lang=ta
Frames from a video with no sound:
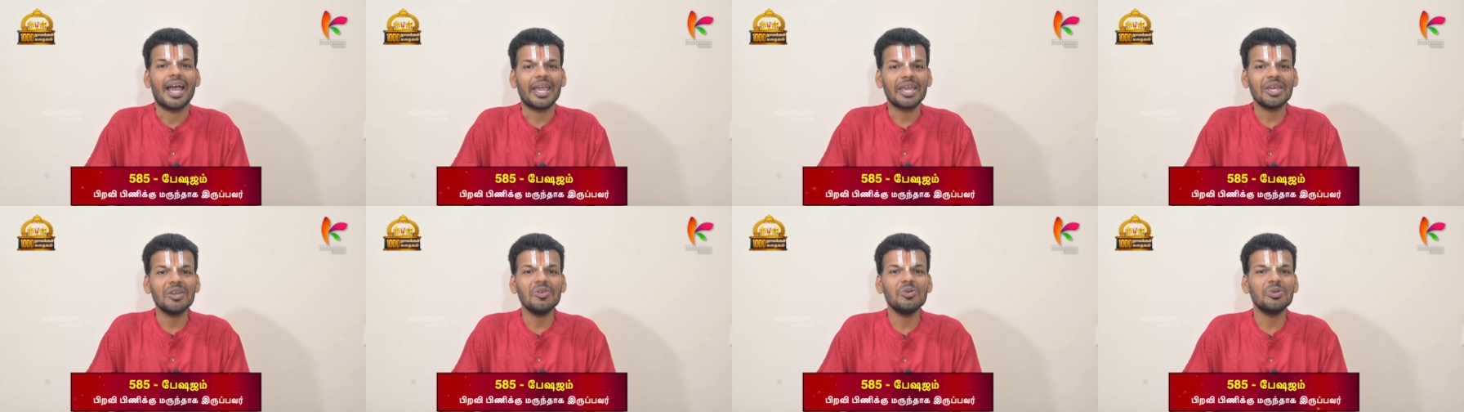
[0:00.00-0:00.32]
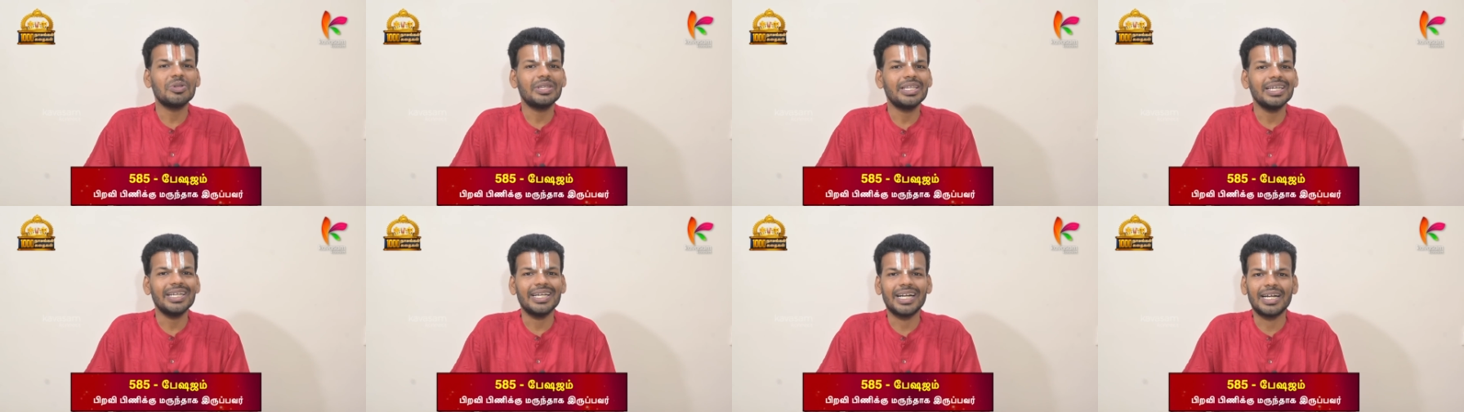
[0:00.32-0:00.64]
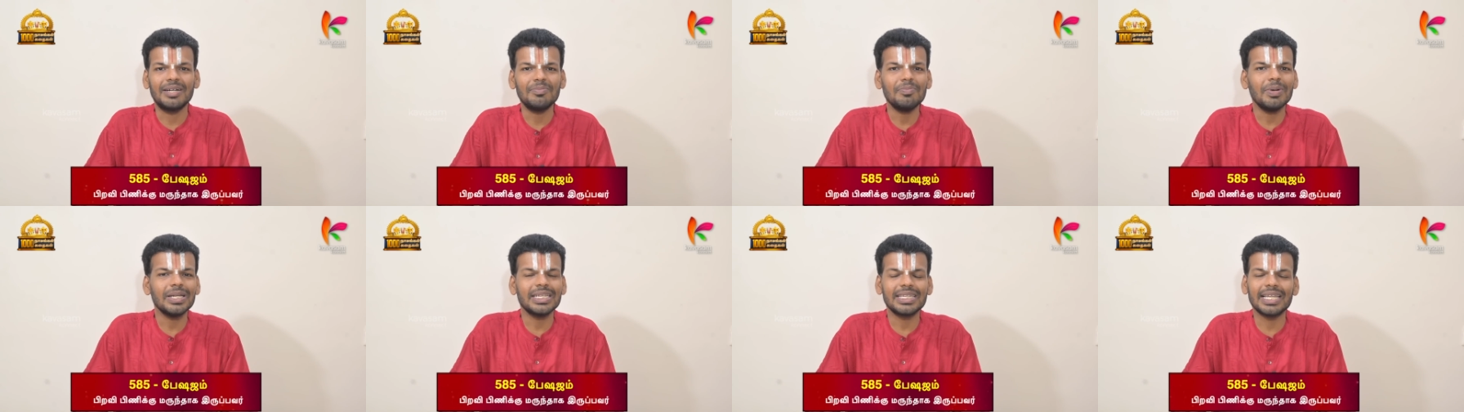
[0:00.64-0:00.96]
ஐநூத்தி
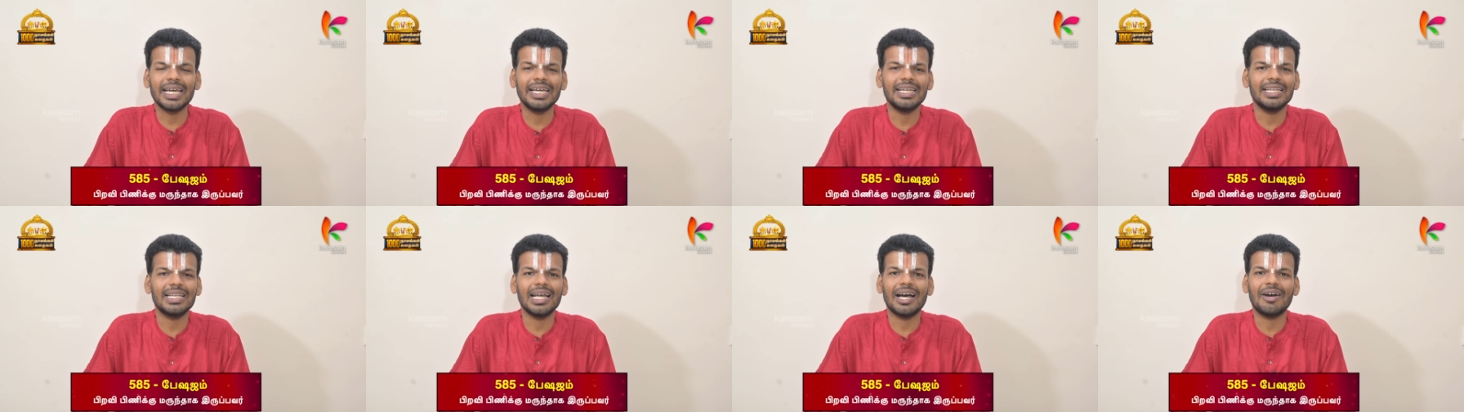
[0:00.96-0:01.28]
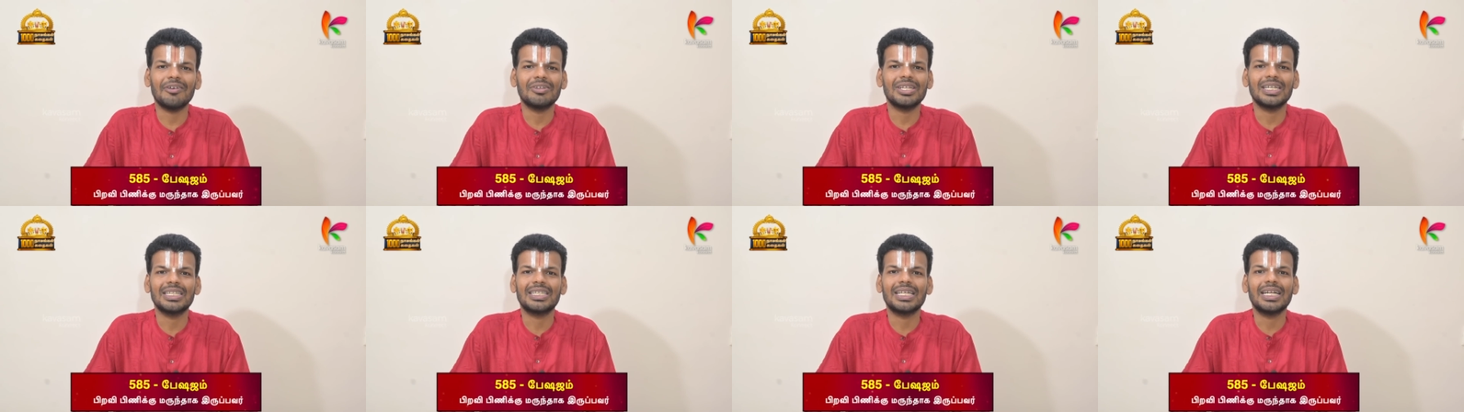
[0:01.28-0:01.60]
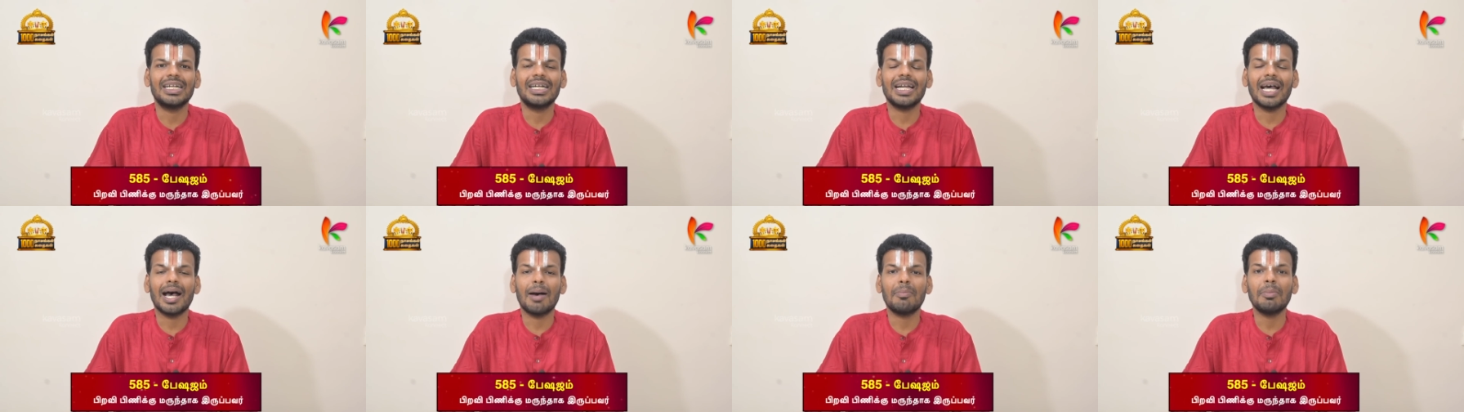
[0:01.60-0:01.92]
எண்பத்தைந்தாவது
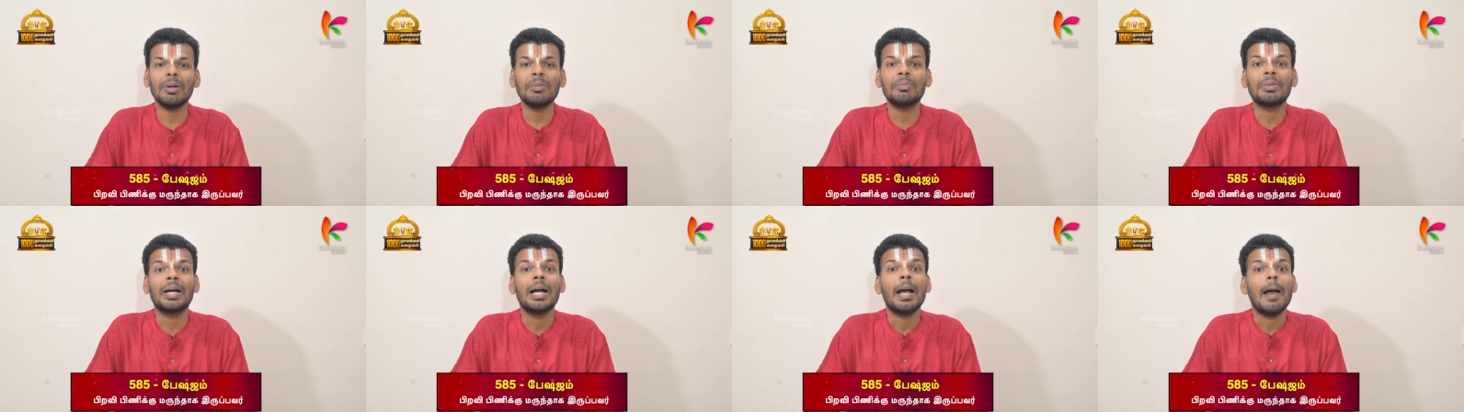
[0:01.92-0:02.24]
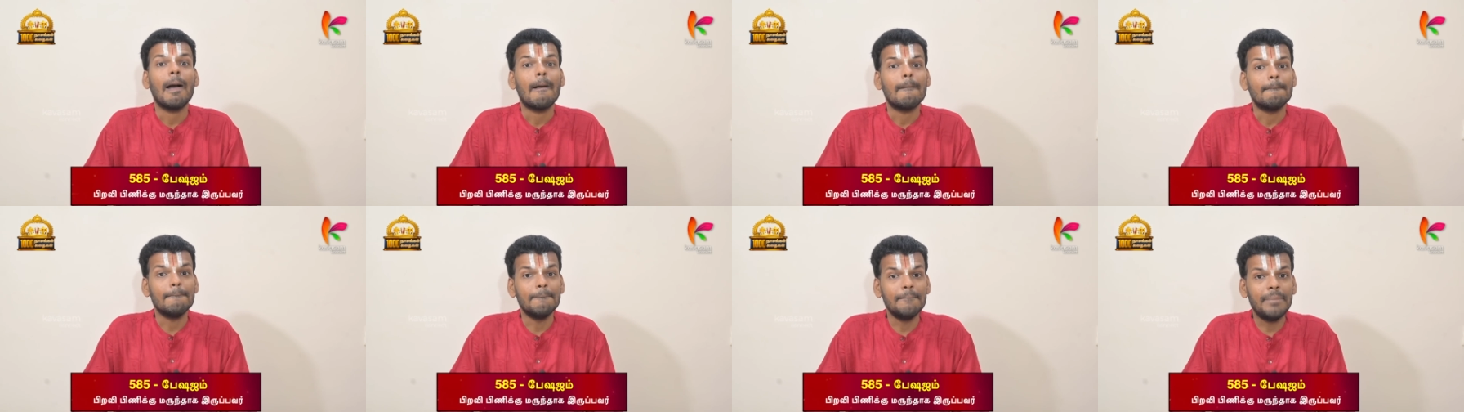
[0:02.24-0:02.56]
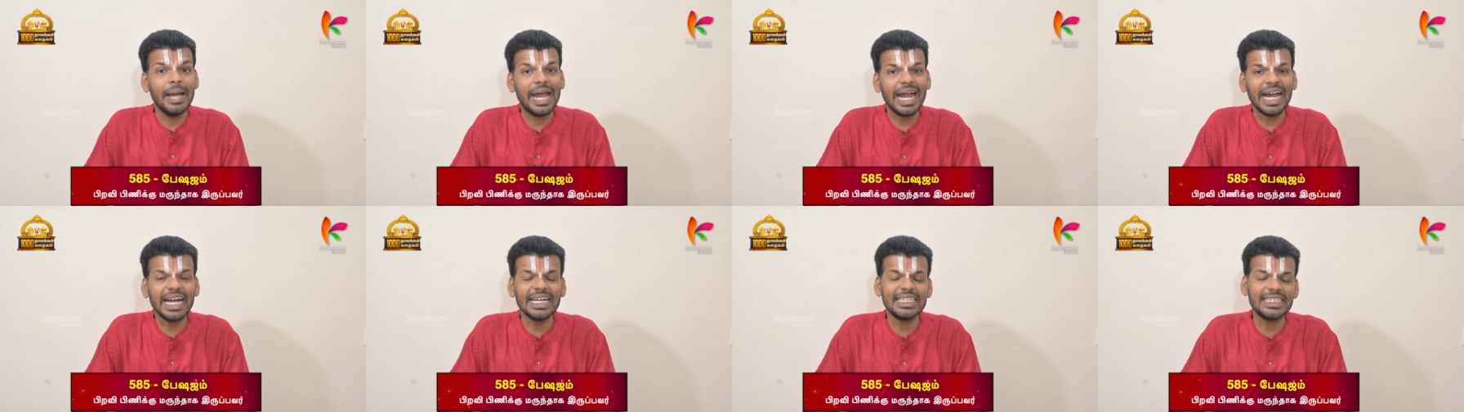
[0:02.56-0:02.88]
திருநாமம்
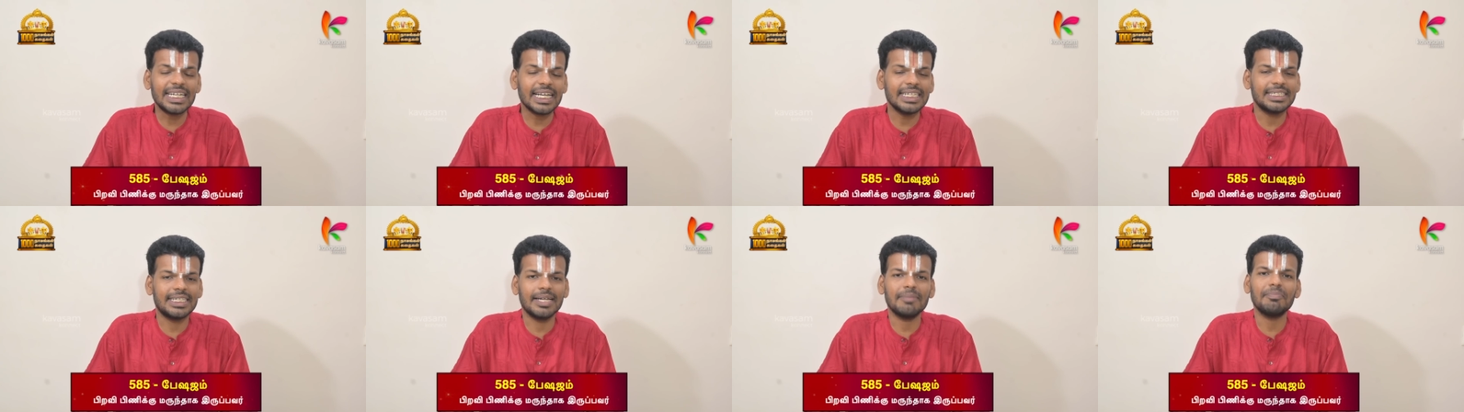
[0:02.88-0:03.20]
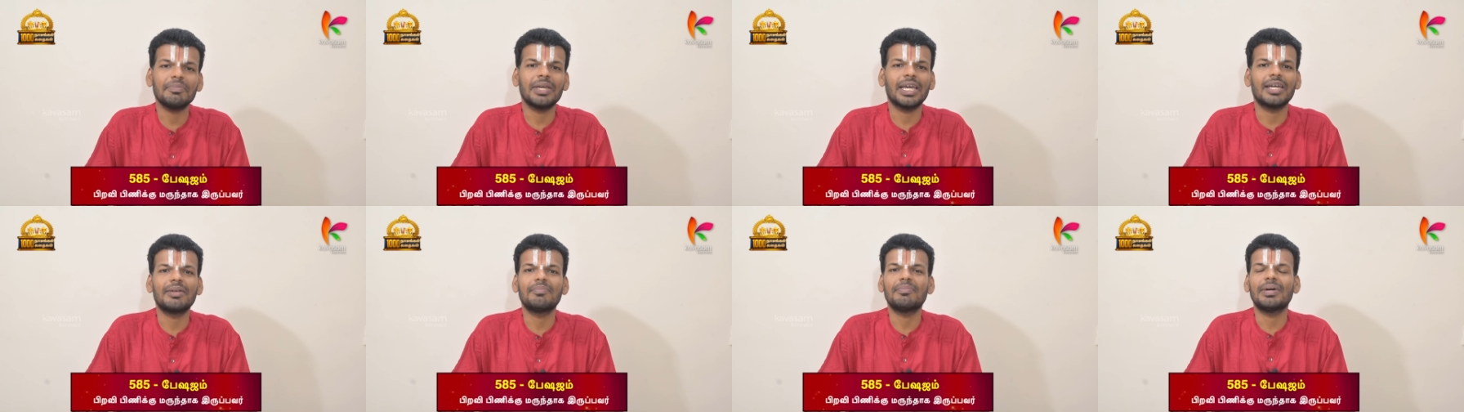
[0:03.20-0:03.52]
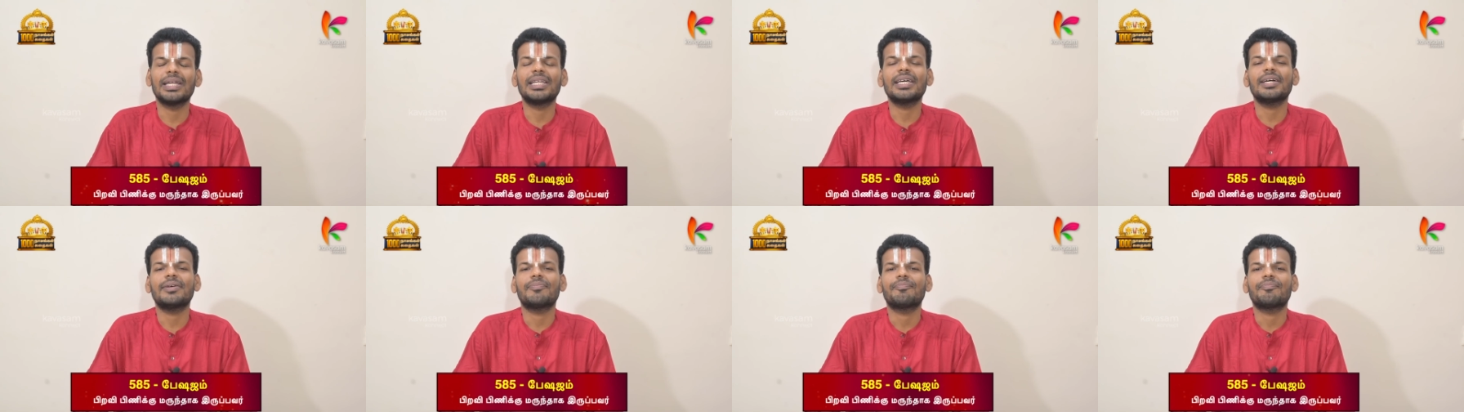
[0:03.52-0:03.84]
பேஷஜம் என்பது